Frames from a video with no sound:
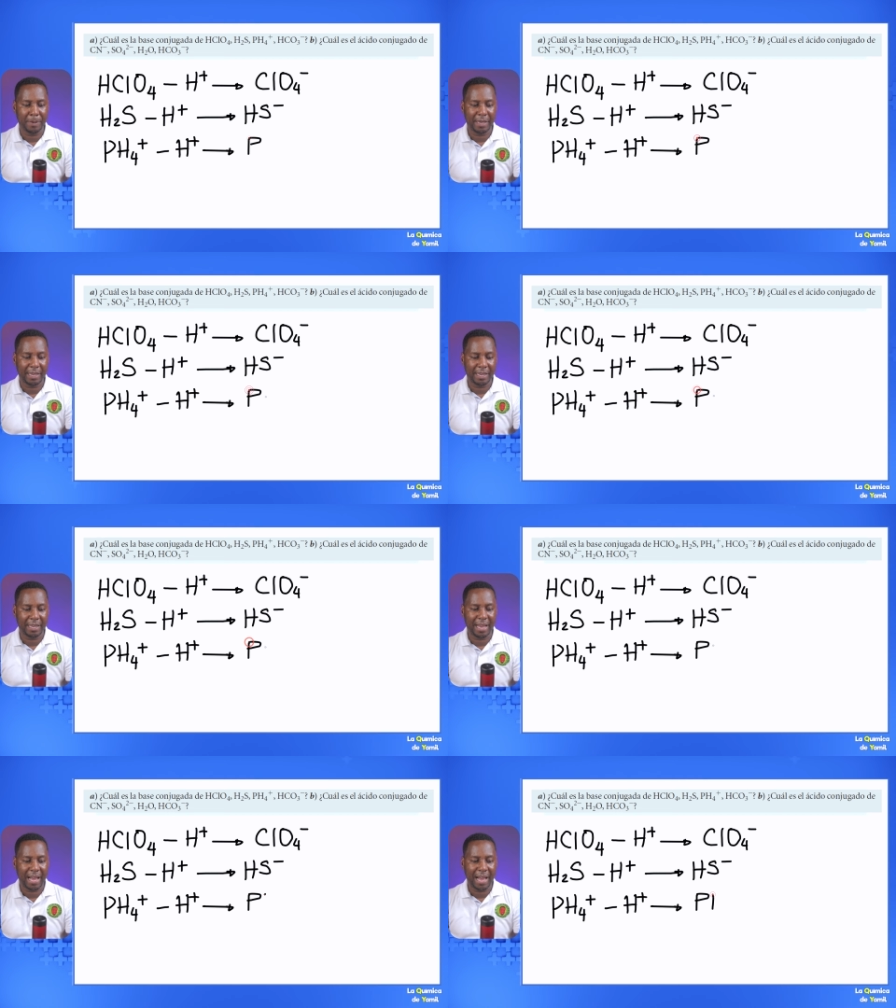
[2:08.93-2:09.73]

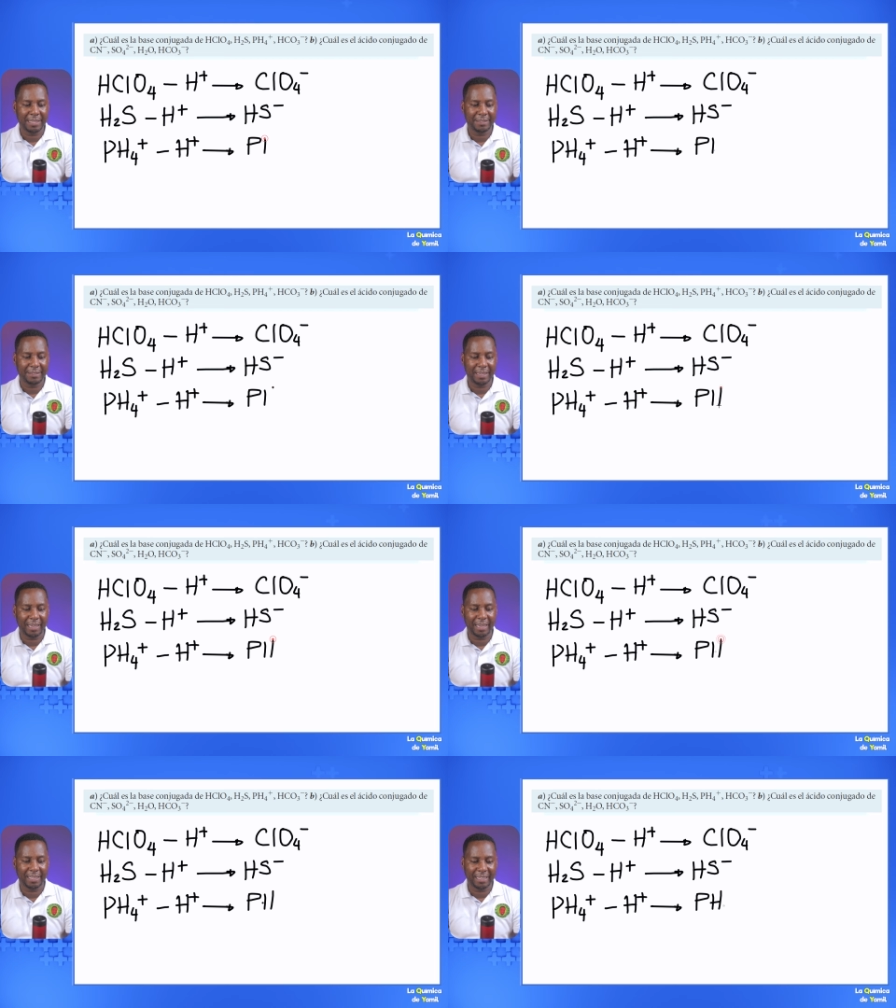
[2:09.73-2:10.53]

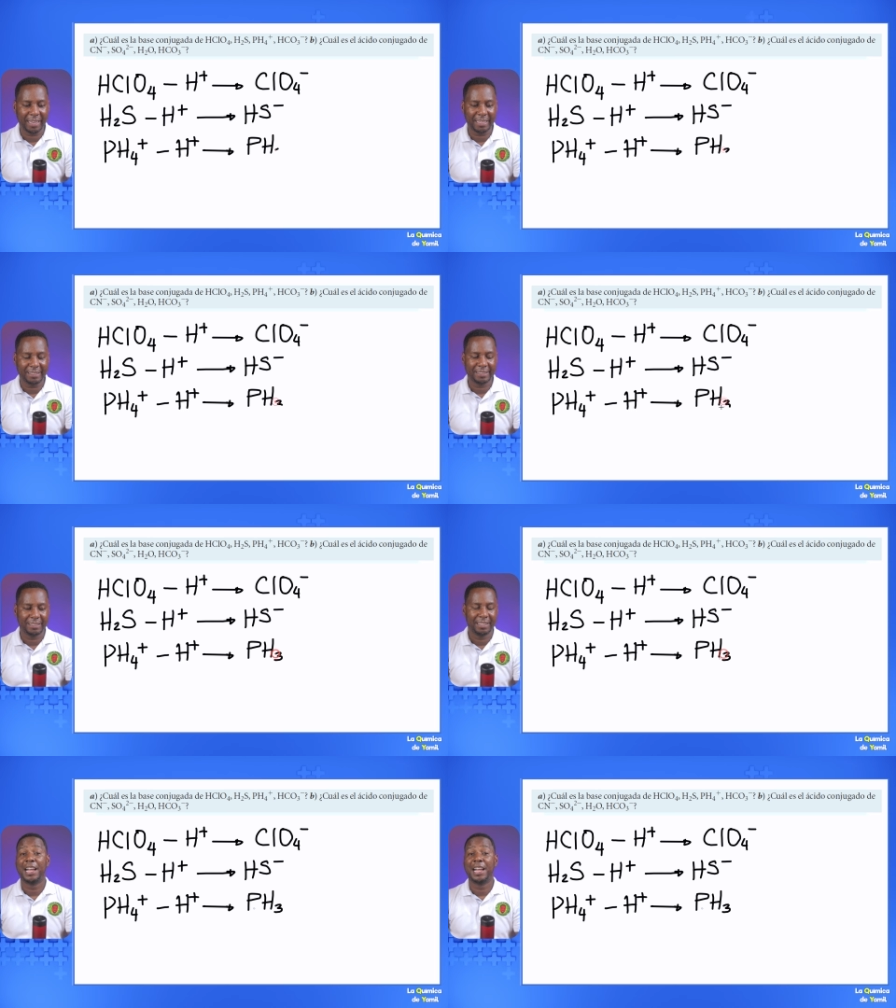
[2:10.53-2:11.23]
pH3.